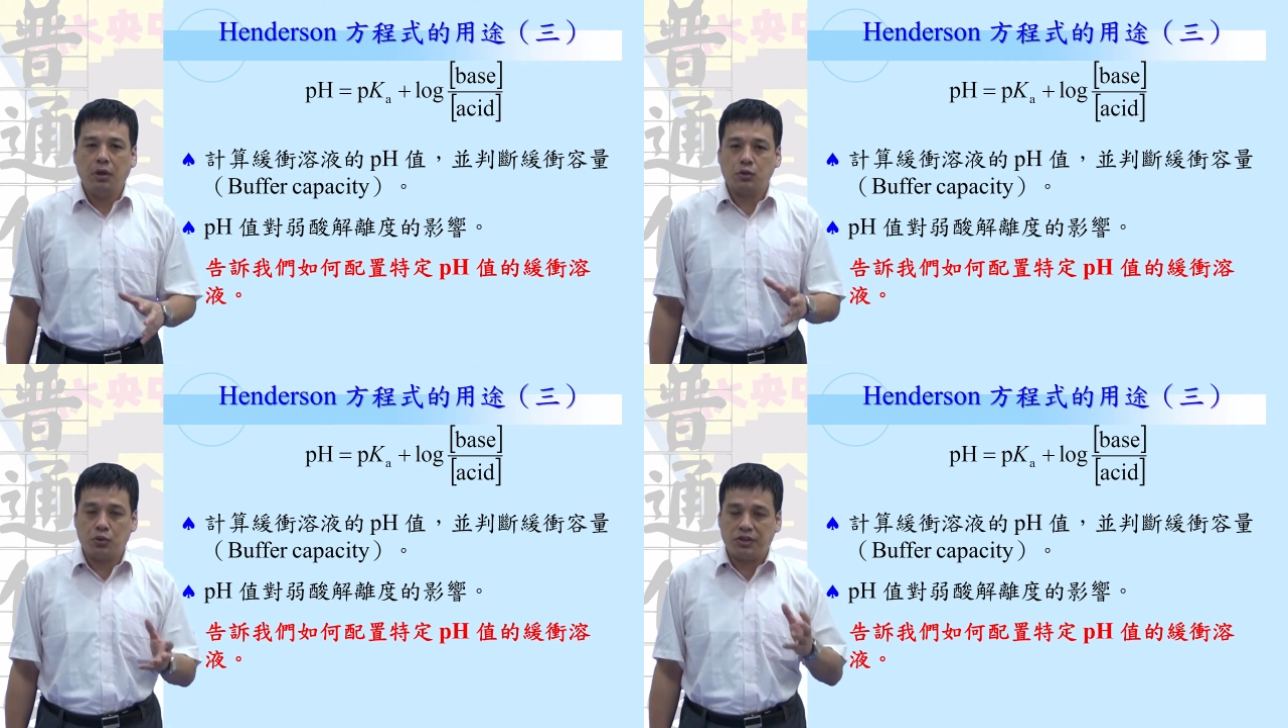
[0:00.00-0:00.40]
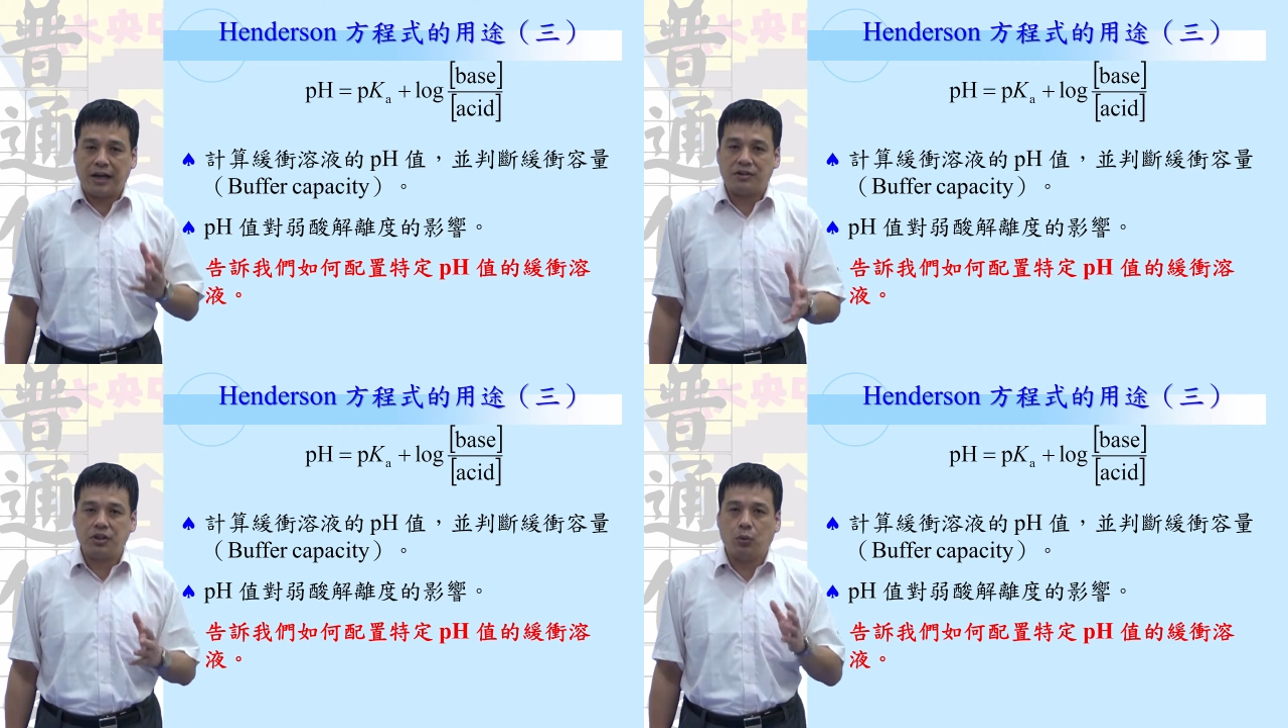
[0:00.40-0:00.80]
就说
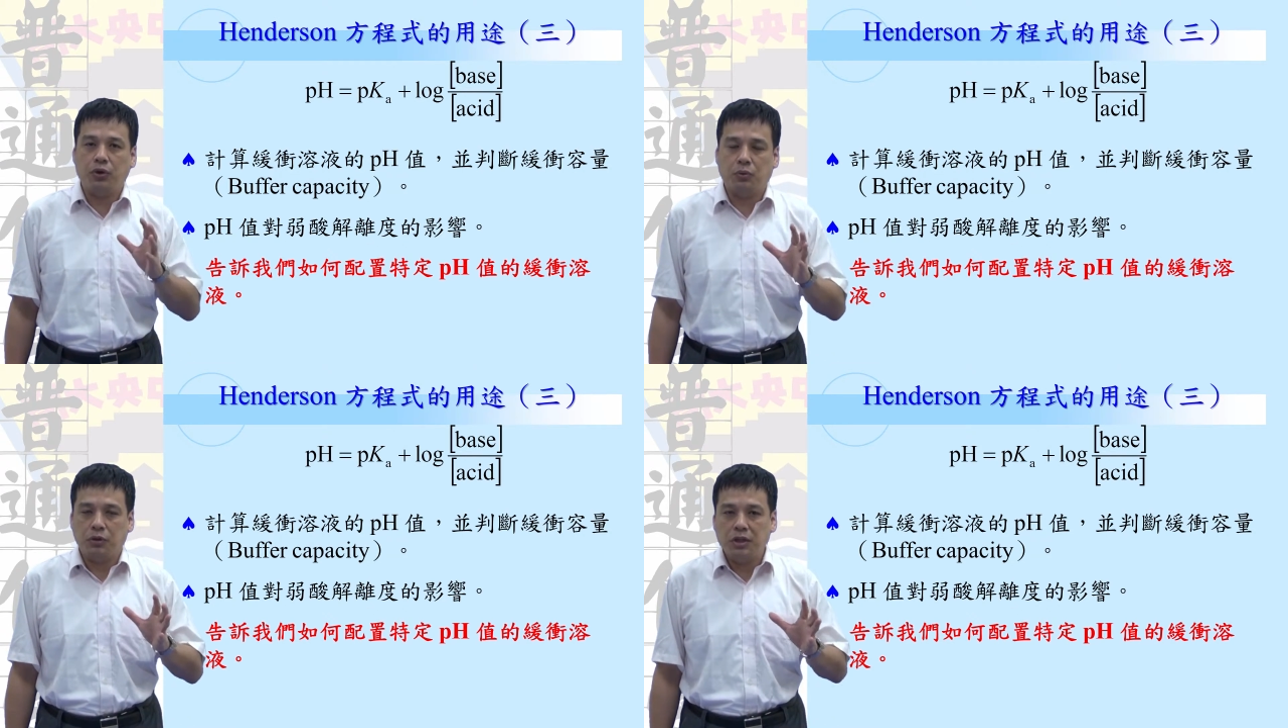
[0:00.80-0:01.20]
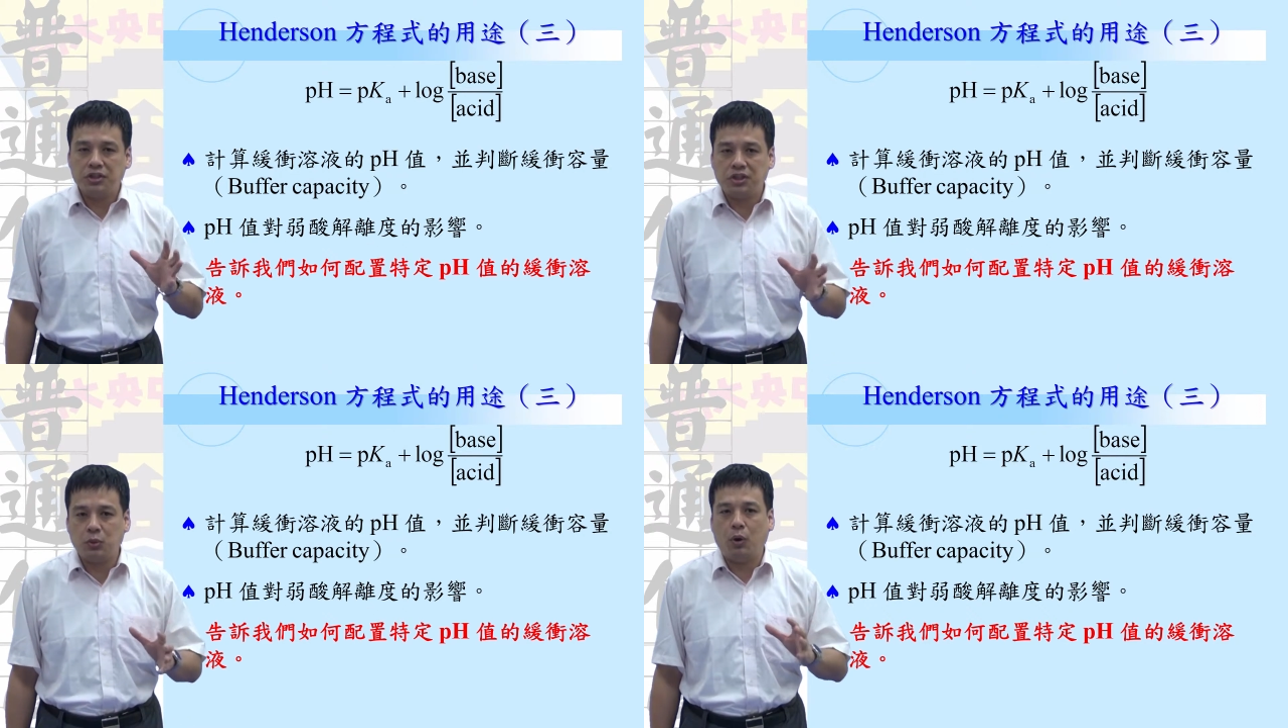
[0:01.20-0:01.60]
假设我有
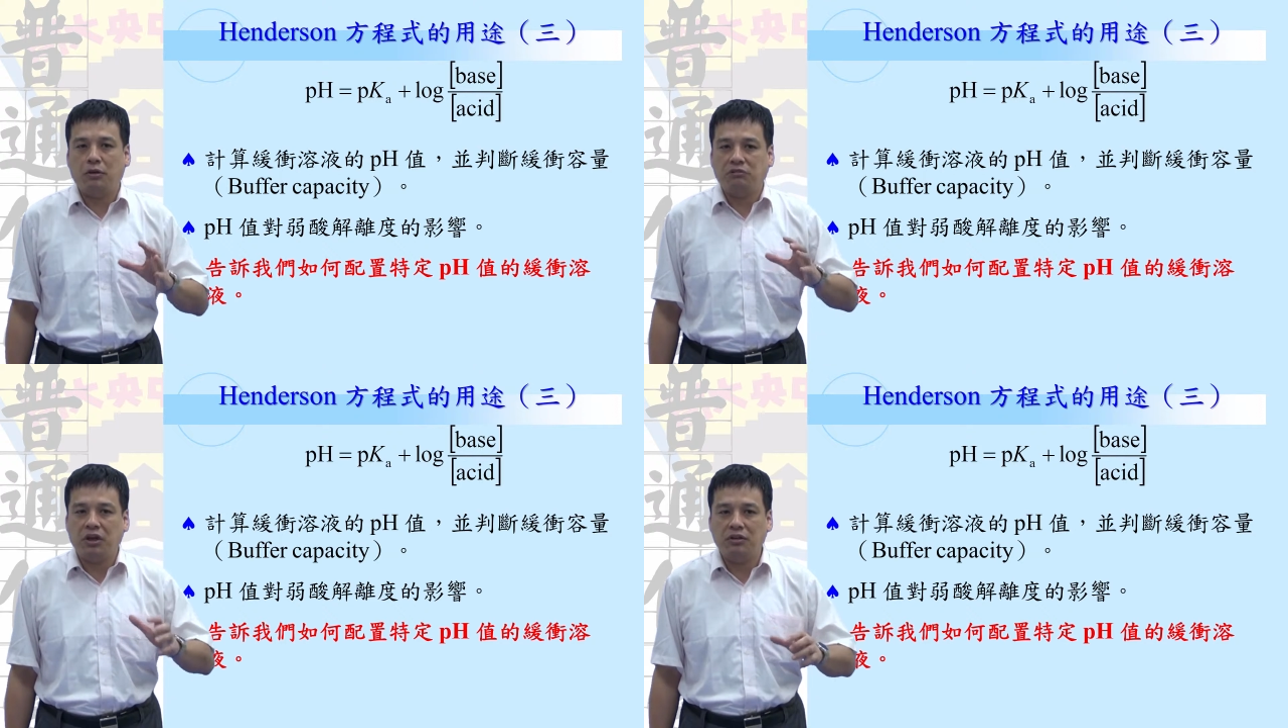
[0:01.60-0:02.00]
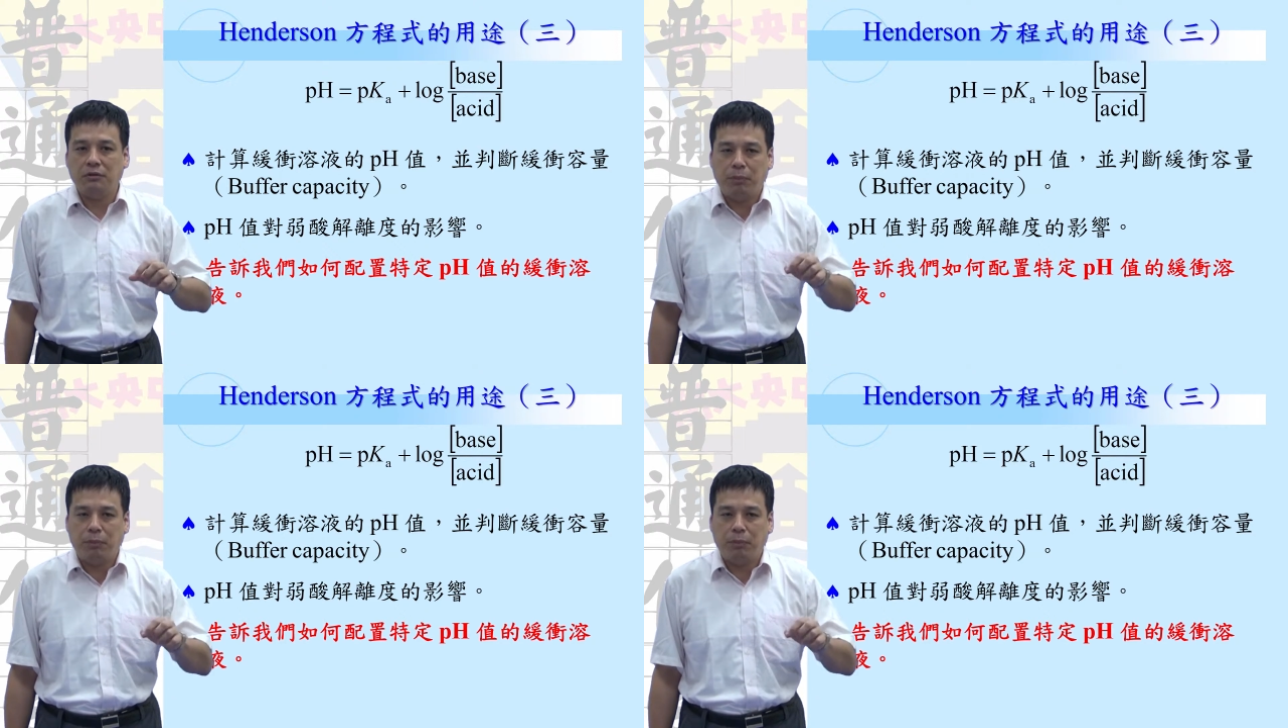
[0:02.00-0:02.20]
希望特